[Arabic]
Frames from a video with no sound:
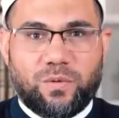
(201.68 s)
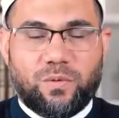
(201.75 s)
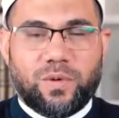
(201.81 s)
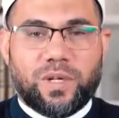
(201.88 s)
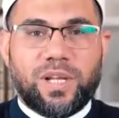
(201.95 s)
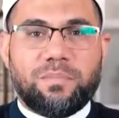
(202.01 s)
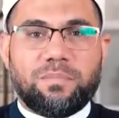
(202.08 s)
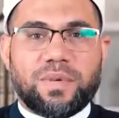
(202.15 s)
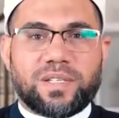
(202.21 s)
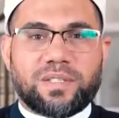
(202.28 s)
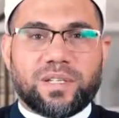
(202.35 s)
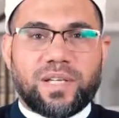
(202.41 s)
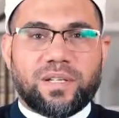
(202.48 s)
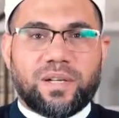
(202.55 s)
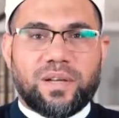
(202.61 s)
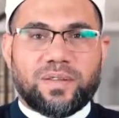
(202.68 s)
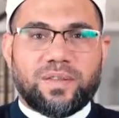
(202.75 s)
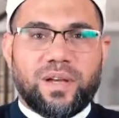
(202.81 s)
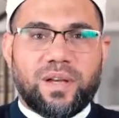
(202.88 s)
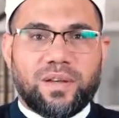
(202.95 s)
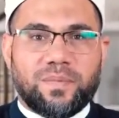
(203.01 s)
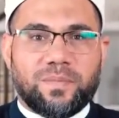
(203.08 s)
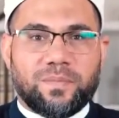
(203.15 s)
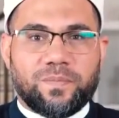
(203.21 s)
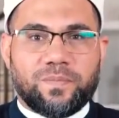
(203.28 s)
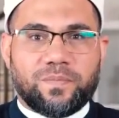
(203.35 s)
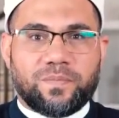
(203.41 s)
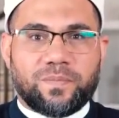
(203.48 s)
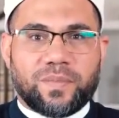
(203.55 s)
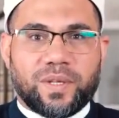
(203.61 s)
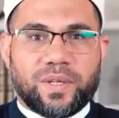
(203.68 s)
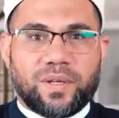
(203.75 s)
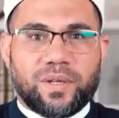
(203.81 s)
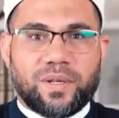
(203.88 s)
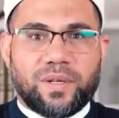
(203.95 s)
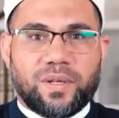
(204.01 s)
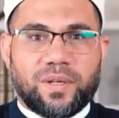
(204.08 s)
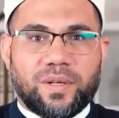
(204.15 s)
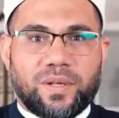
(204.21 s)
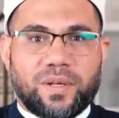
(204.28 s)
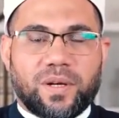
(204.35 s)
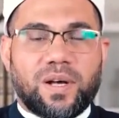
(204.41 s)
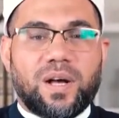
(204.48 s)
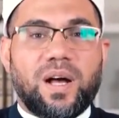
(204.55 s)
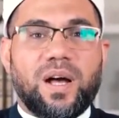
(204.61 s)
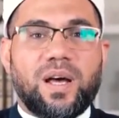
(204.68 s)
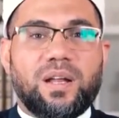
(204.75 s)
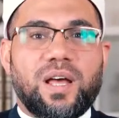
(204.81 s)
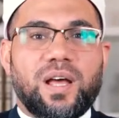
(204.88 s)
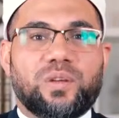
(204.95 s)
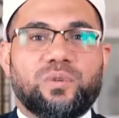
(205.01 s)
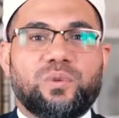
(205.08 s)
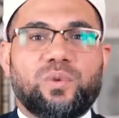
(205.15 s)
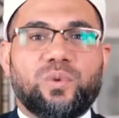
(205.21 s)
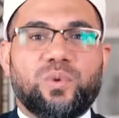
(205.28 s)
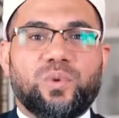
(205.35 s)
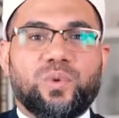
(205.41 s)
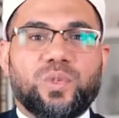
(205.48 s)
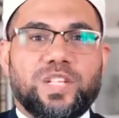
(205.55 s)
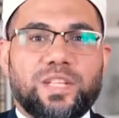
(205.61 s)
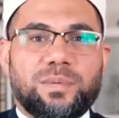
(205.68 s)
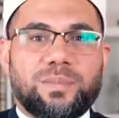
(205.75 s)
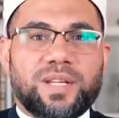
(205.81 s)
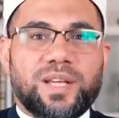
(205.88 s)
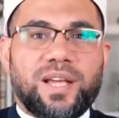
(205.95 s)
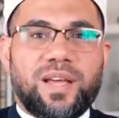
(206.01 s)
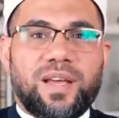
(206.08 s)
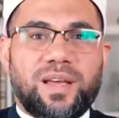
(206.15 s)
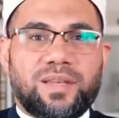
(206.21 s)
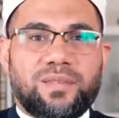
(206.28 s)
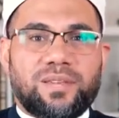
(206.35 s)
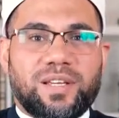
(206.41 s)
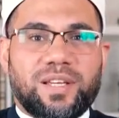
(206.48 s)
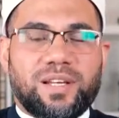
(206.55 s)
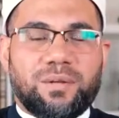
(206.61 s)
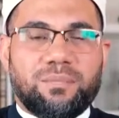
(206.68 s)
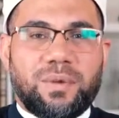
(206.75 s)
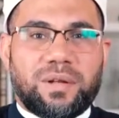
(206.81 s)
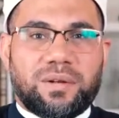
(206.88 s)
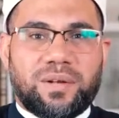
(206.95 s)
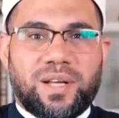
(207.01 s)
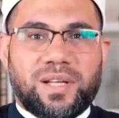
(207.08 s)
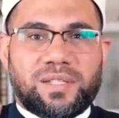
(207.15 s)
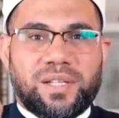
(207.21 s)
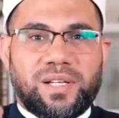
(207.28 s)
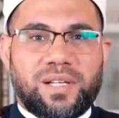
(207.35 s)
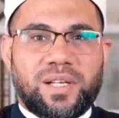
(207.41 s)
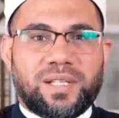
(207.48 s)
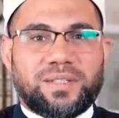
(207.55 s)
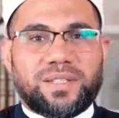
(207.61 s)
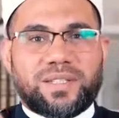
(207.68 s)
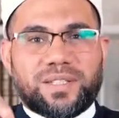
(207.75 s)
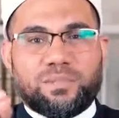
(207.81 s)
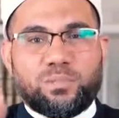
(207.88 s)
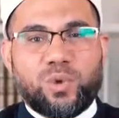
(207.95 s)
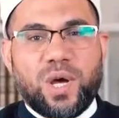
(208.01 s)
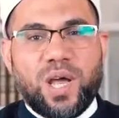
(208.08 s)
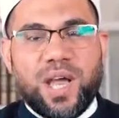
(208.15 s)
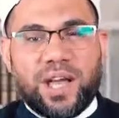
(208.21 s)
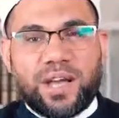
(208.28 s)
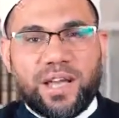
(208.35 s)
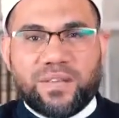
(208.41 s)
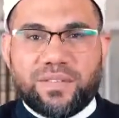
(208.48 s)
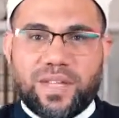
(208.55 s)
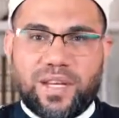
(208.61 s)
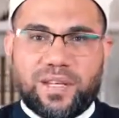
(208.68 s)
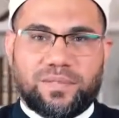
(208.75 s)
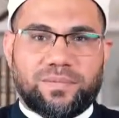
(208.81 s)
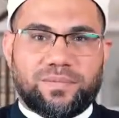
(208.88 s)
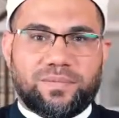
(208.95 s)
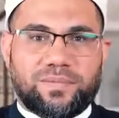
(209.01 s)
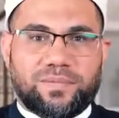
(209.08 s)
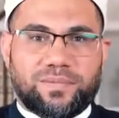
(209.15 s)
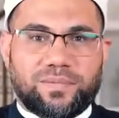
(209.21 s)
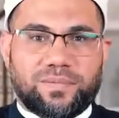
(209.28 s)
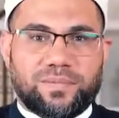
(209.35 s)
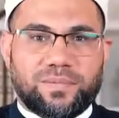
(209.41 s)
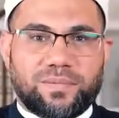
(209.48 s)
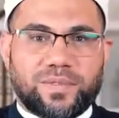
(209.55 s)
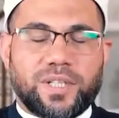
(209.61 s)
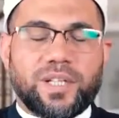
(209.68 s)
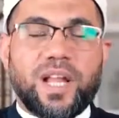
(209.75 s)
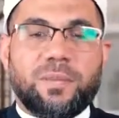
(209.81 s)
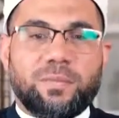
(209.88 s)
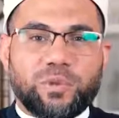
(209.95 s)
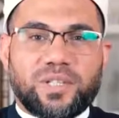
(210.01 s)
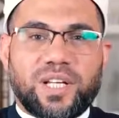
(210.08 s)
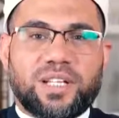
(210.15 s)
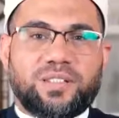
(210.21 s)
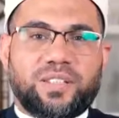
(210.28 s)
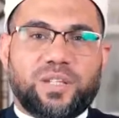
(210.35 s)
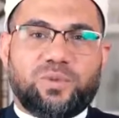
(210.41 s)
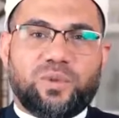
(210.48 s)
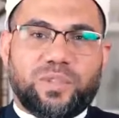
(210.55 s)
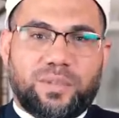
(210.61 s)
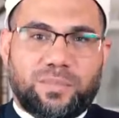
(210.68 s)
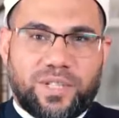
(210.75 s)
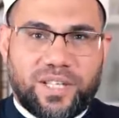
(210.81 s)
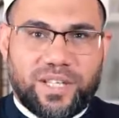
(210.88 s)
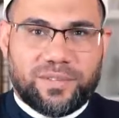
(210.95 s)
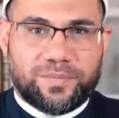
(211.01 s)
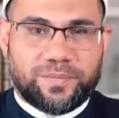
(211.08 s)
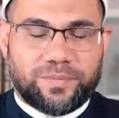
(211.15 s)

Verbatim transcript: ولما استيقظ قال ائتوني بهذه المرأة التي اسمها كذا لابد أن تأتوني بها